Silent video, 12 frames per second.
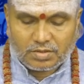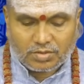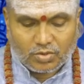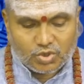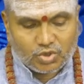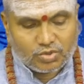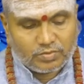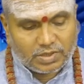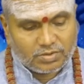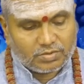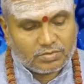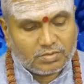రోజు
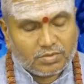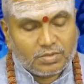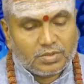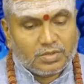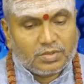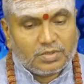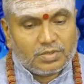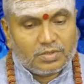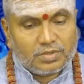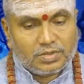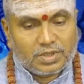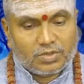మనం
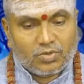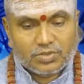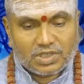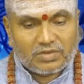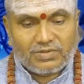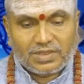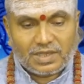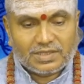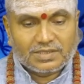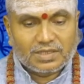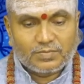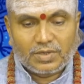ఈ గోచార ఫలితాల
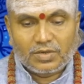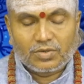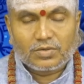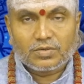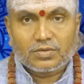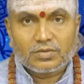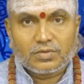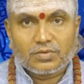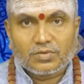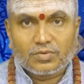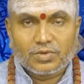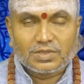సందర్భంలో
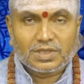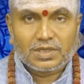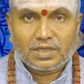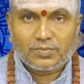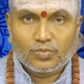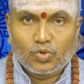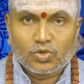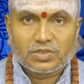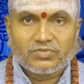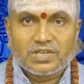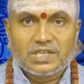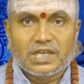కొంత ముహూర్త
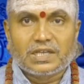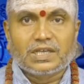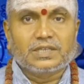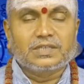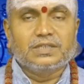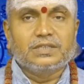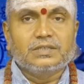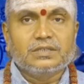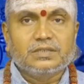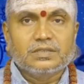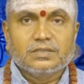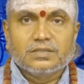విజ్ఞానానికి
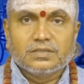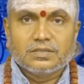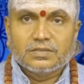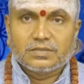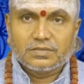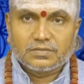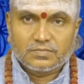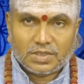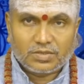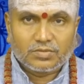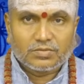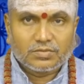
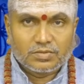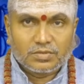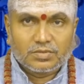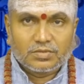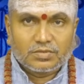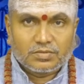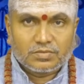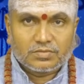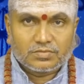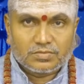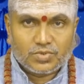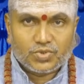మనం
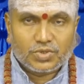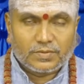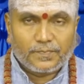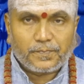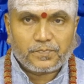చూస్తున్నాం